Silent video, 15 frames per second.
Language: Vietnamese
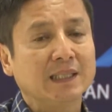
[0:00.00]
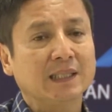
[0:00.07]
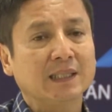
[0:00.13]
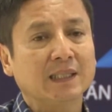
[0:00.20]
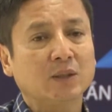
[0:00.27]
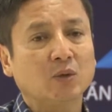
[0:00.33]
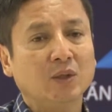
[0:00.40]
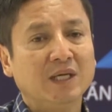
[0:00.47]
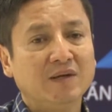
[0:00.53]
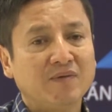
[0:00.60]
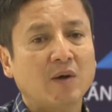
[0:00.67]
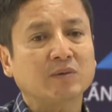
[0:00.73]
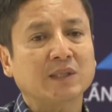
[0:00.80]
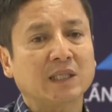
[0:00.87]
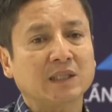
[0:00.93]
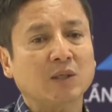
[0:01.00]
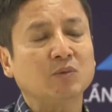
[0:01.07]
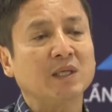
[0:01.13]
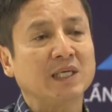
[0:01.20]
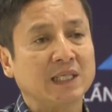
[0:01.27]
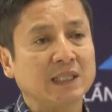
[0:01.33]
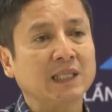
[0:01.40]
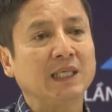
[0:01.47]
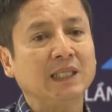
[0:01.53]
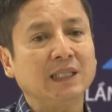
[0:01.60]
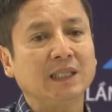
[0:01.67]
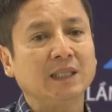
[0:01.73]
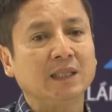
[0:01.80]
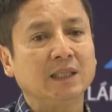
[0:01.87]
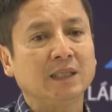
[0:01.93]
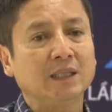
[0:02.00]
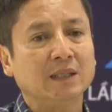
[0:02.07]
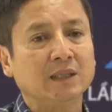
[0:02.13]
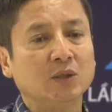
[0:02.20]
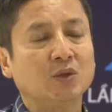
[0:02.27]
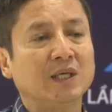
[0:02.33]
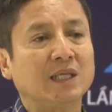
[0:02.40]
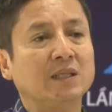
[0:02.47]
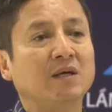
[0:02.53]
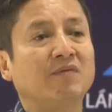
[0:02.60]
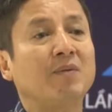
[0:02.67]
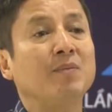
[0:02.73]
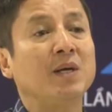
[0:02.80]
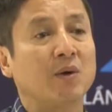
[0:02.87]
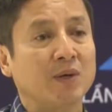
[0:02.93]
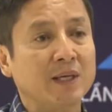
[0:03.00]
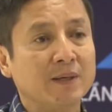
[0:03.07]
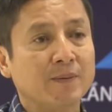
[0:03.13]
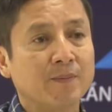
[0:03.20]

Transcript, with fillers: ờ, tôi hy vọng rằng trong thời kỳ tới thì như tôi đã từng phát biểu đấy